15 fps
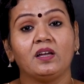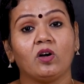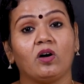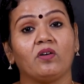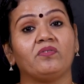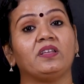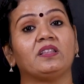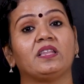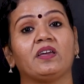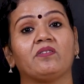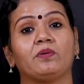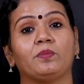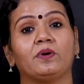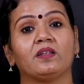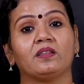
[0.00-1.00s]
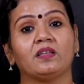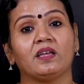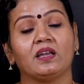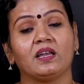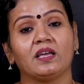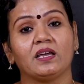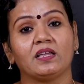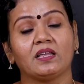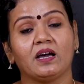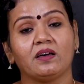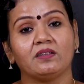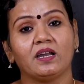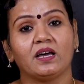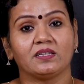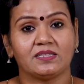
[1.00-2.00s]
காஃபி தேவைப்படுது இல்லை
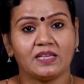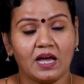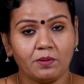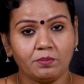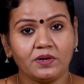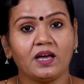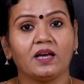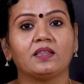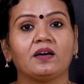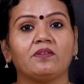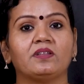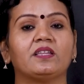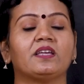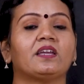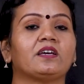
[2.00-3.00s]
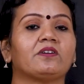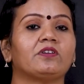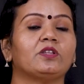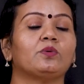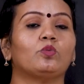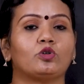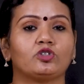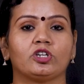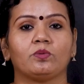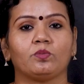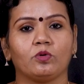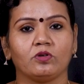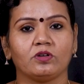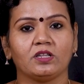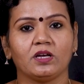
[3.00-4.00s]
ஏதாவது நான் சாப்பிட்டா தான் வந்து எனக்கு வந்து மோஷன்
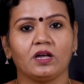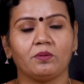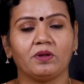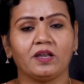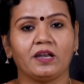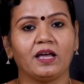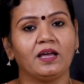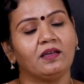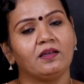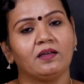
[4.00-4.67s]
போகுது அப்படின்னா